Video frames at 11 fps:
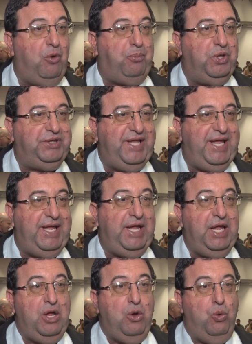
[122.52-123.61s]
vão poder,
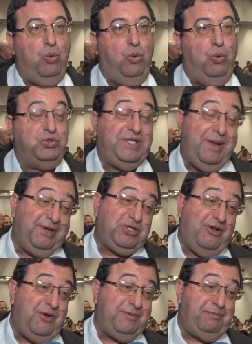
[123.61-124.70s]
o cinema
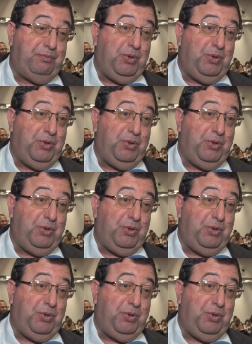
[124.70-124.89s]
nacional